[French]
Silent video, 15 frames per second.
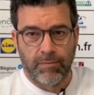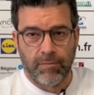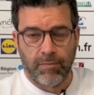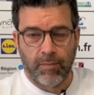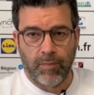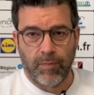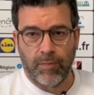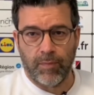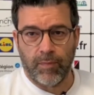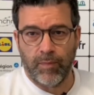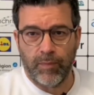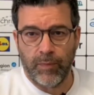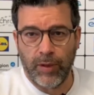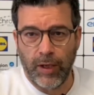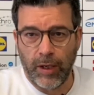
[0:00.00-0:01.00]

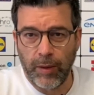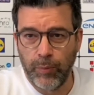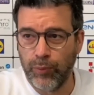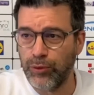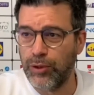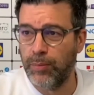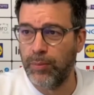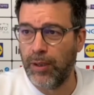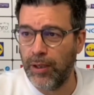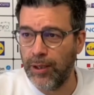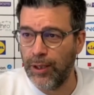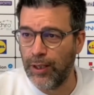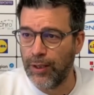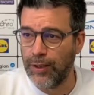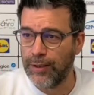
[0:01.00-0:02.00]
hmm, la réponse paraît
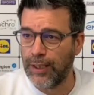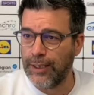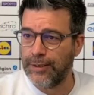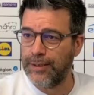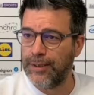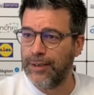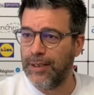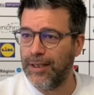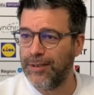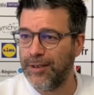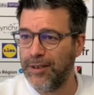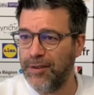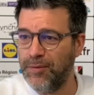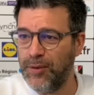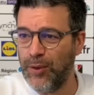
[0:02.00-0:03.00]
assez, assez
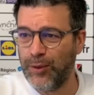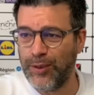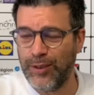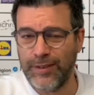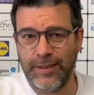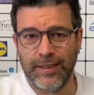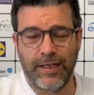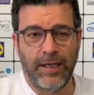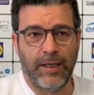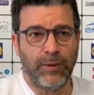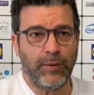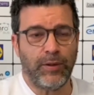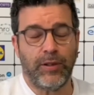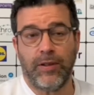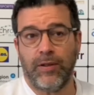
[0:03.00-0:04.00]
évidente, assez claire.
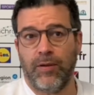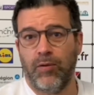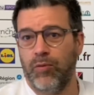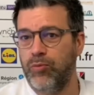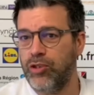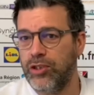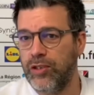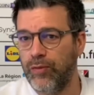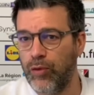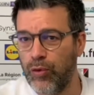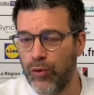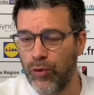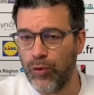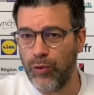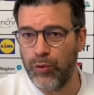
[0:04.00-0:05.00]
On a l'objectif
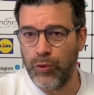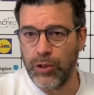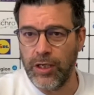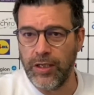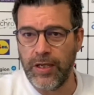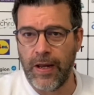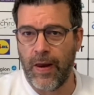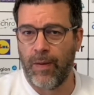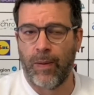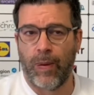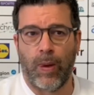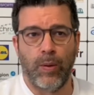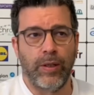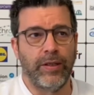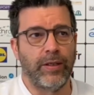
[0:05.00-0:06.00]
de, de, gagner. Hein.
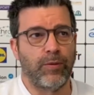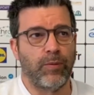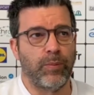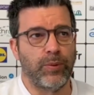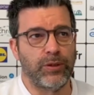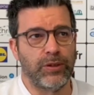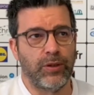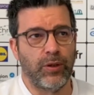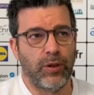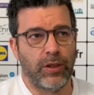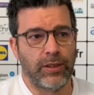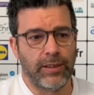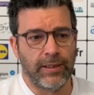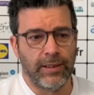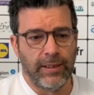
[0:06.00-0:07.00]
On est des compétiteurs
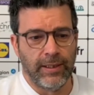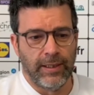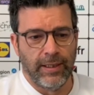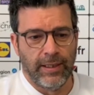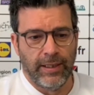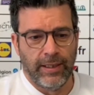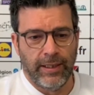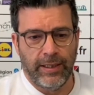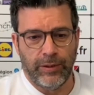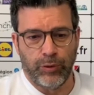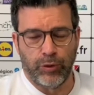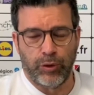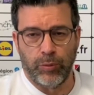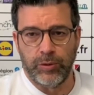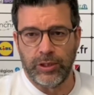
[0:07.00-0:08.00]
et, et
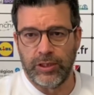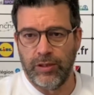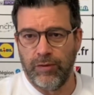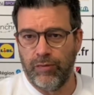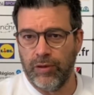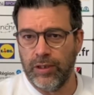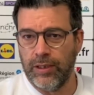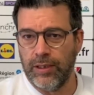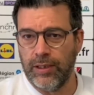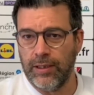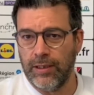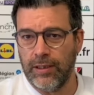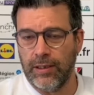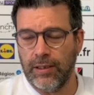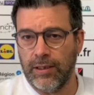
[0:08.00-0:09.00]
notre objectif
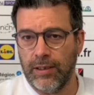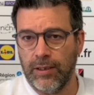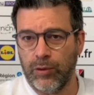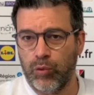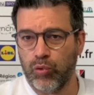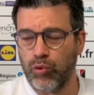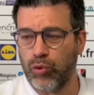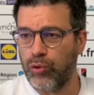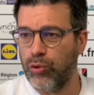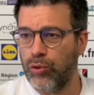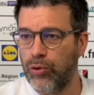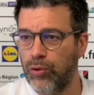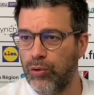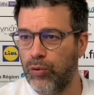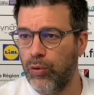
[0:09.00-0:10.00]
est, toujours
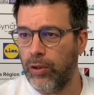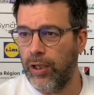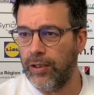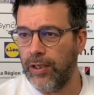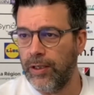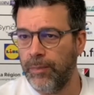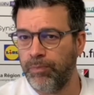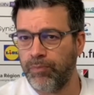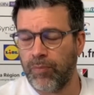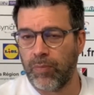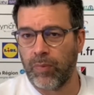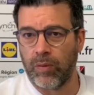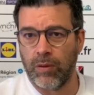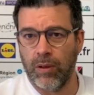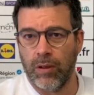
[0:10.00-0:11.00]
de, gagner,
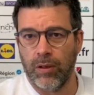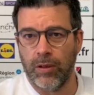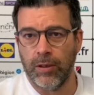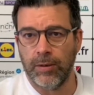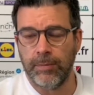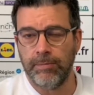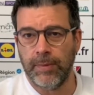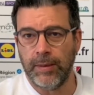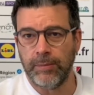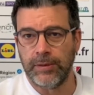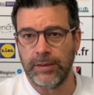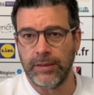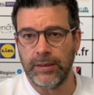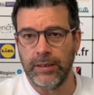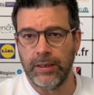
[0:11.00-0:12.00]
euh, même
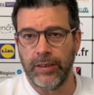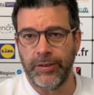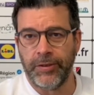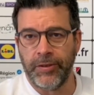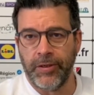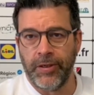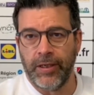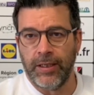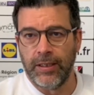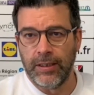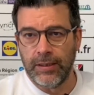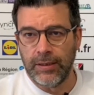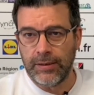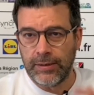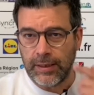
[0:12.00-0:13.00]
si euh,
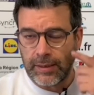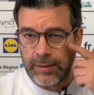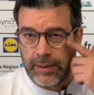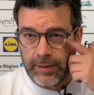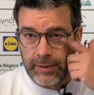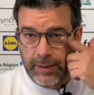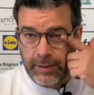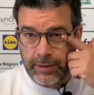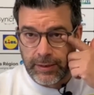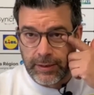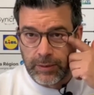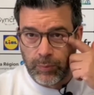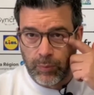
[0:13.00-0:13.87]
certaines critiques